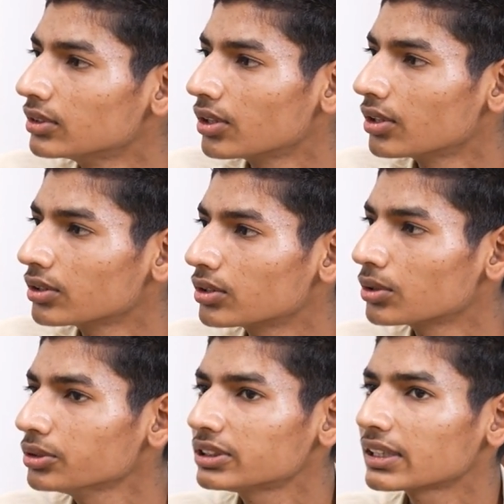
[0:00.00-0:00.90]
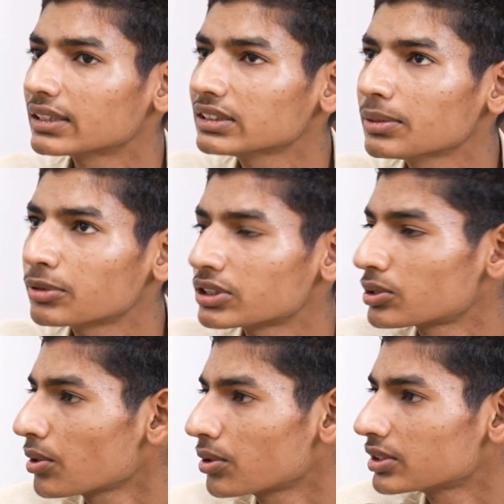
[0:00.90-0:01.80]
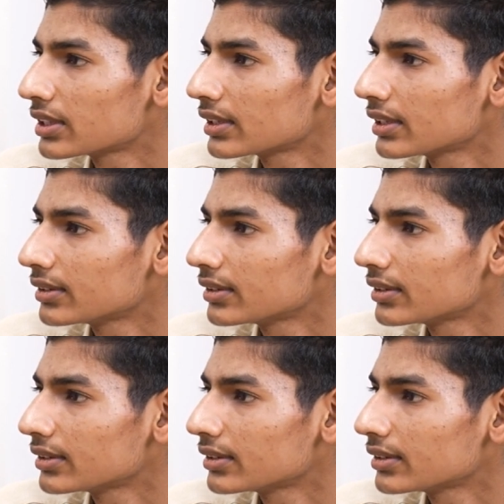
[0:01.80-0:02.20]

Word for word: अच्छा तो उससे कंसेप्ट स्ट्रॉन्ग हो जाते